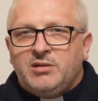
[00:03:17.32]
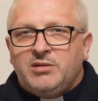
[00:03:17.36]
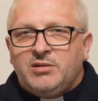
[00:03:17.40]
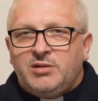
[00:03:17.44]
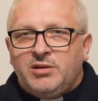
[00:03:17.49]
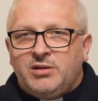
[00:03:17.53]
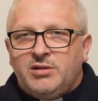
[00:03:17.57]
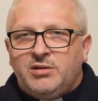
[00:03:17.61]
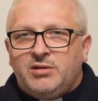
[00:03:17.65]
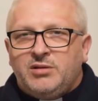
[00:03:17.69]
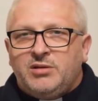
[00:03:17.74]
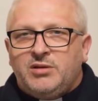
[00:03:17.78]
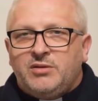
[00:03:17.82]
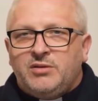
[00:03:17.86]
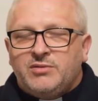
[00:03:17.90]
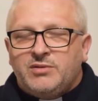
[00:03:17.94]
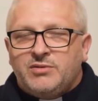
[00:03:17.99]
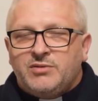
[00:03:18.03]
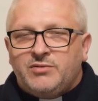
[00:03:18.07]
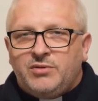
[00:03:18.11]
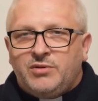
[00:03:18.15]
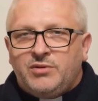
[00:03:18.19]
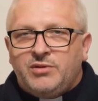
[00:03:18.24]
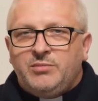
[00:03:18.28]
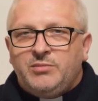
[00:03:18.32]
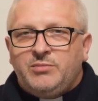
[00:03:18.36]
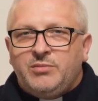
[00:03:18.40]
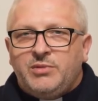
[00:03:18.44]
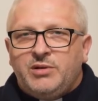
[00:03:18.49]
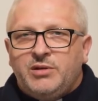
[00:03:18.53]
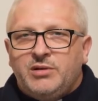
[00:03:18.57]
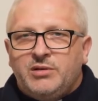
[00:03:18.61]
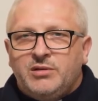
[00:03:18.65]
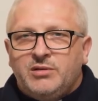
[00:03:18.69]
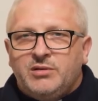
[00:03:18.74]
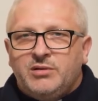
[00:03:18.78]
Tylko w
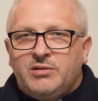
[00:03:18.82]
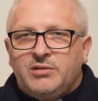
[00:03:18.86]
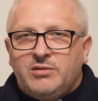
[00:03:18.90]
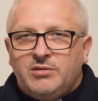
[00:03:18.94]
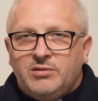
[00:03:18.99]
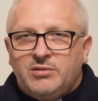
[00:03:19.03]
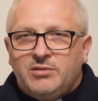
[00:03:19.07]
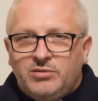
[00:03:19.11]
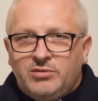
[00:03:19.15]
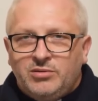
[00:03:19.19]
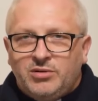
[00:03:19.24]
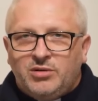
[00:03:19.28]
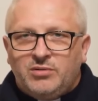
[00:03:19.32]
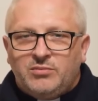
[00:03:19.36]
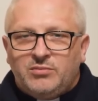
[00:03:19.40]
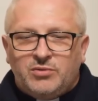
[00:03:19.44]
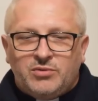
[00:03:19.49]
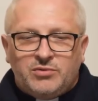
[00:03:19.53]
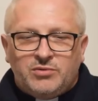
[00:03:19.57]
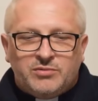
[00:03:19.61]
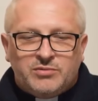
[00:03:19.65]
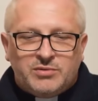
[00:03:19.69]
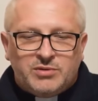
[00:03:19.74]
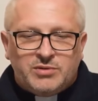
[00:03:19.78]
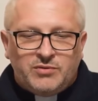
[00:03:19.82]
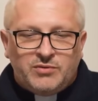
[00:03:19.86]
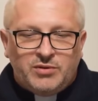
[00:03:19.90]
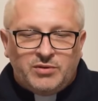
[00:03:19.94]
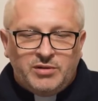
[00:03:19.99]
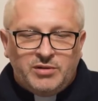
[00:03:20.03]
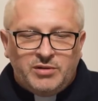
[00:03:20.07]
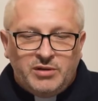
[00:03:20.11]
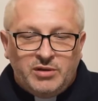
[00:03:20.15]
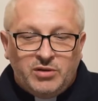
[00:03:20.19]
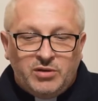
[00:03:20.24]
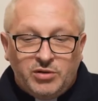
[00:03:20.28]
swoim domu,
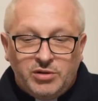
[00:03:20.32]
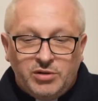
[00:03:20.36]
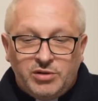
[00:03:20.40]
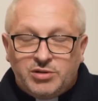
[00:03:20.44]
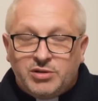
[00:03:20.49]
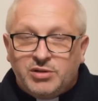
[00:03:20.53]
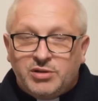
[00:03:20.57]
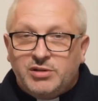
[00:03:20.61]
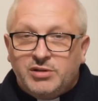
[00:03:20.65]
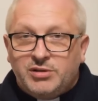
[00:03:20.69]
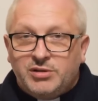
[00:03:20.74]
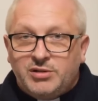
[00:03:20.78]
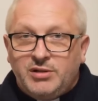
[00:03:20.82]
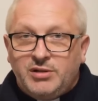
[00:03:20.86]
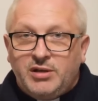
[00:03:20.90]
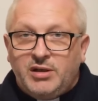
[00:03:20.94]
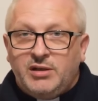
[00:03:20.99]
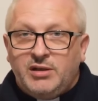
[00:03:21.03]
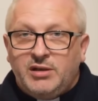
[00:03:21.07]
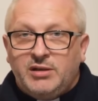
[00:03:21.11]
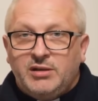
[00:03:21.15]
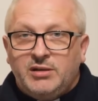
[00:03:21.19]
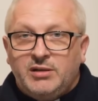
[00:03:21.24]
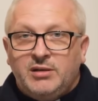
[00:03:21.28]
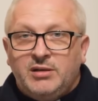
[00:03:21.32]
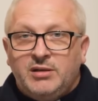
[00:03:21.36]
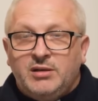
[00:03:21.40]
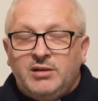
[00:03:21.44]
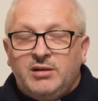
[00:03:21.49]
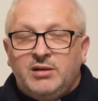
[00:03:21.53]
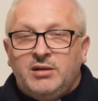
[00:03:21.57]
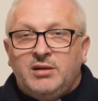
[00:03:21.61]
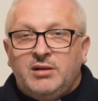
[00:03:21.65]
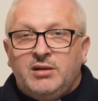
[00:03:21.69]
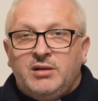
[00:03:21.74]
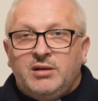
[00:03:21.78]
swojej ojczyźnie
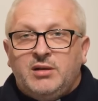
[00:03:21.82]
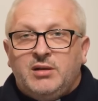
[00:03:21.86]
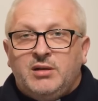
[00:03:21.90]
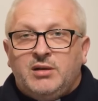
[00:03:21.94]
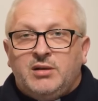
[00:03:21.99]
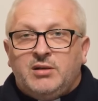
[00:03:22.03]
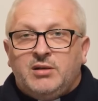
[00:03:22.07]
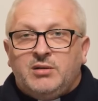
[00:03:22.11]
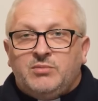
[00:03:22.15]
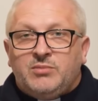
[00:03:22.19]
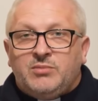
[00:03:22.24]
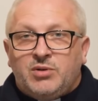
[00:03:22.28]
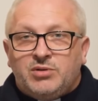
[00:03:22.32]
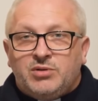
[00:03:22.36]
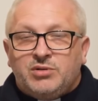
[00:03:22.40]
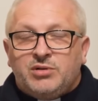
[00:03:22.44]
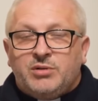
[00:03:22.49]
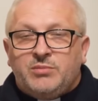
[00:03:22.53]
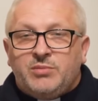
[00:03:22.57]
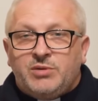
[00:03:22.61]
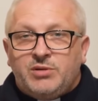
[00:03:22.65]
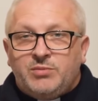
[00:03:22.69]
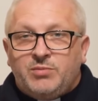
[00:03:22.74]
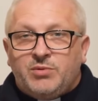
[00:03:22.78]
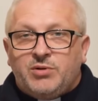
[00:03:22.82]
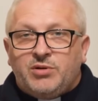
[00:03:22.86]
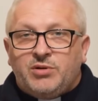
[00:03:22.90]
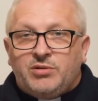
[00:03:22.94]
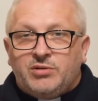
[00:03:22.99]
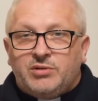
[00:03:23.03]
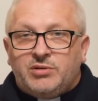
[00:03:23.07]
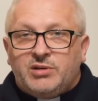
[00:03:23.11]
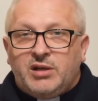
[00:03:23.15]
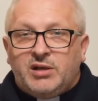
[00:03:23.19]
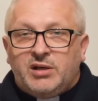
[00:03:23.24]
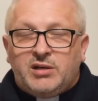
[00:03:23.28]
może być
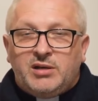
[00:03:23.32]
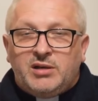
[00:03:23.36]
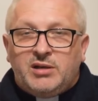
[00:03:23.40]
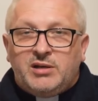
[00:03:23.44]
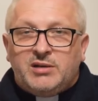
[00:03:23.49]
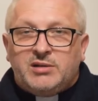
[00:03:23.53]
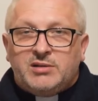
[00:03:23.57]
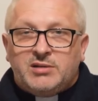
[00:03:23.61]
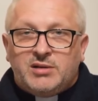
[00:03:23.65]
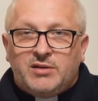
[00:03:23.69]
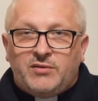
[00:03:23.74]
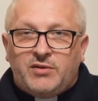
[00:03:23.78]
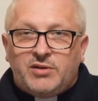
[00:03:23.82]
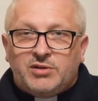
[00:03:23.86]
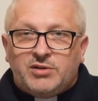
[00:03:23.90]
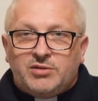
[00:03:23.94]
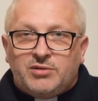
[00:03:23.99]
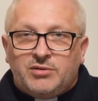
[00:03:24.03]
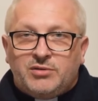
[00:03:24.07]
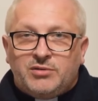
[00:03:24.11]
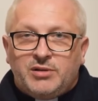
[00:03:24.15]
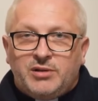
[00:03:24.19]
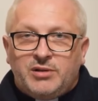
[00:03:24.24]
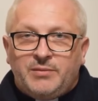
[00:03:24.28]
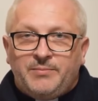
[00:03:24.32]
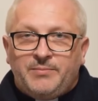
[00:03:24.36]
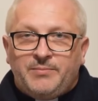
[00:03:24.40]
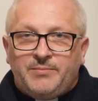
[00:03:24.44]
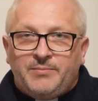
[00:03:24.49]
prorok tak lekceważony.